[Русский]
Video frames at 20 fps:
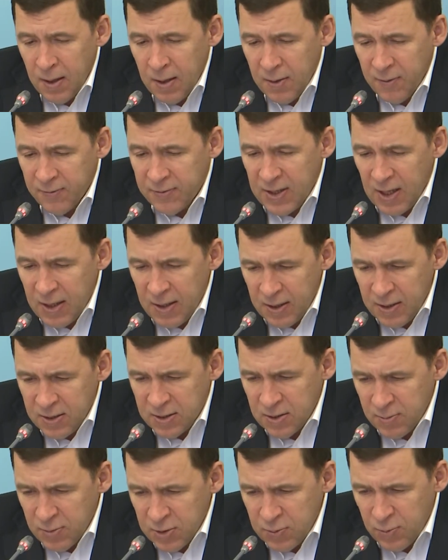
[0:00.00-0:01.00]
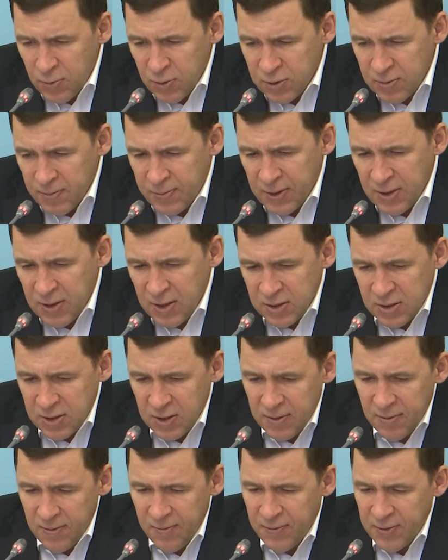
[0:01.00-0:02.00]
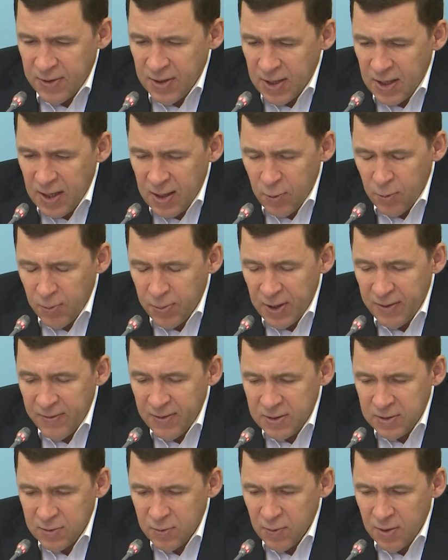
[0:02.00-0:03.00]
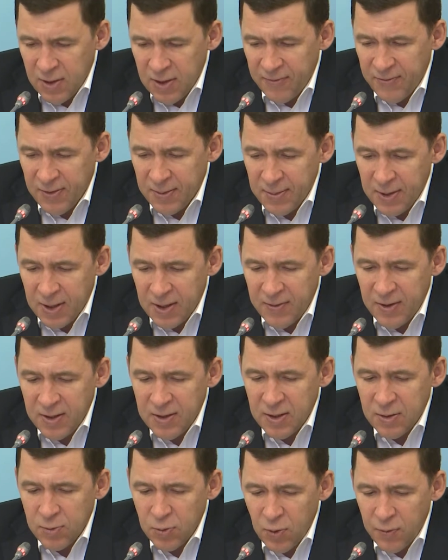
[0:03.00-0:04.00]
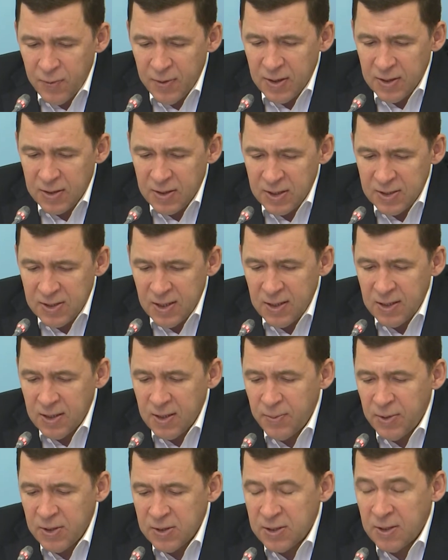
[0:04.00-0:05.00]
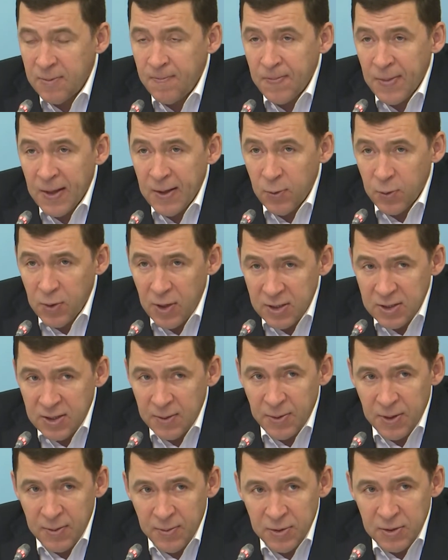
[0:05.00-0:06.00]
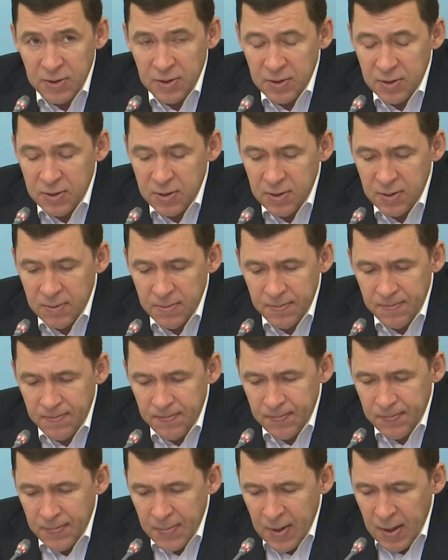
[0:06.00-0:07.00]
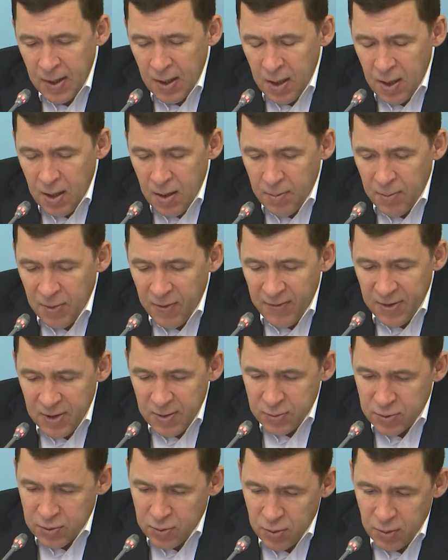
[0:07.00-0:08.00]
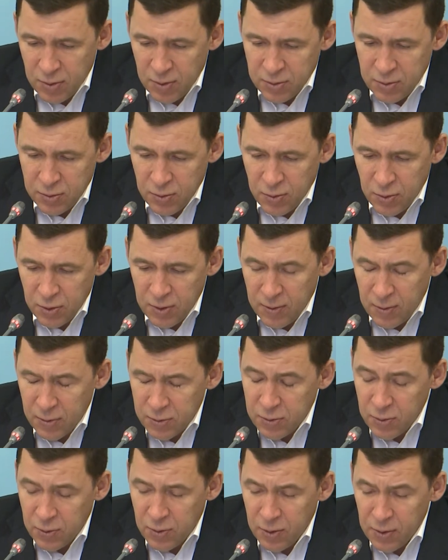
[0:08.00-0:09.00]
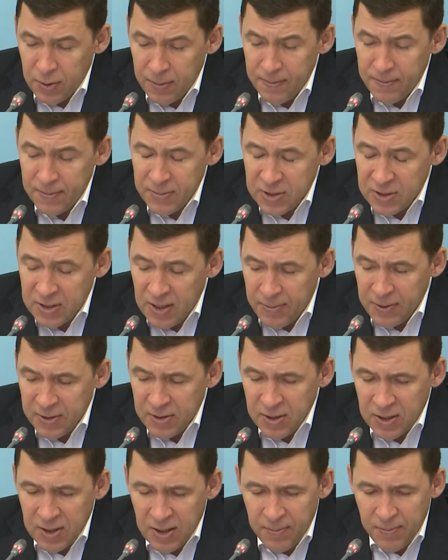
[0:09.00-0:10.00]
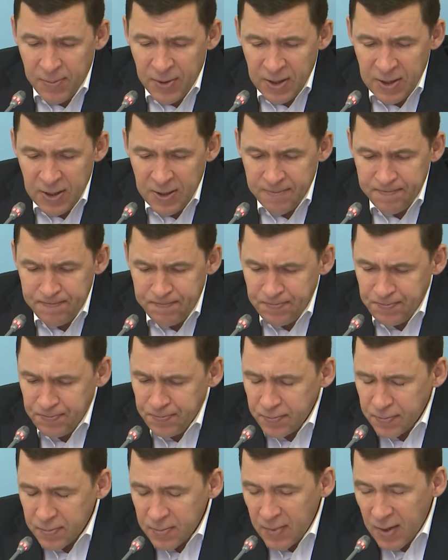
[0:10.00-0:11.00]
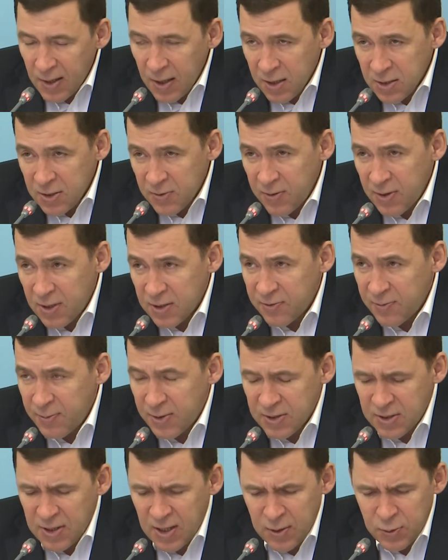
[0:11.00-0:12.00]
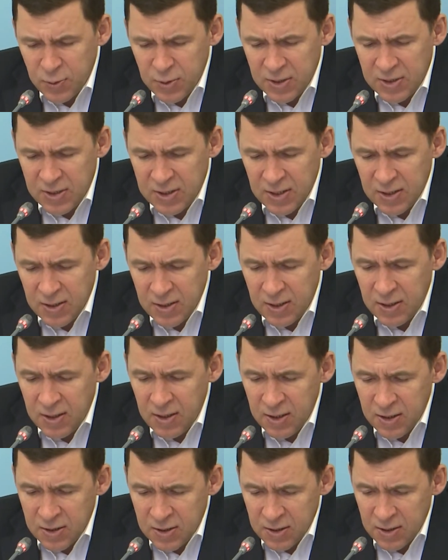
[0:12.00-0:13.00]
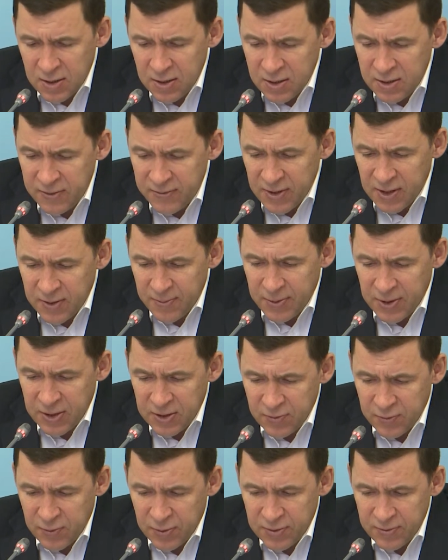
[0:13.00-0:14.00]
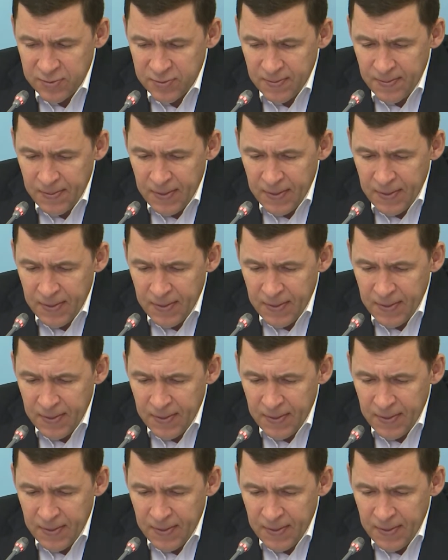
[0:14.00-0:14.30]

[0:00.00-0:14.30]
в дальнейшем мы сможем предложить федеральному правительству для формирования новых отраслей на базе уральской промышленности. Мы видим, что с уходом, с уходом западных компаний освобождаются целые ниши и сферы производства.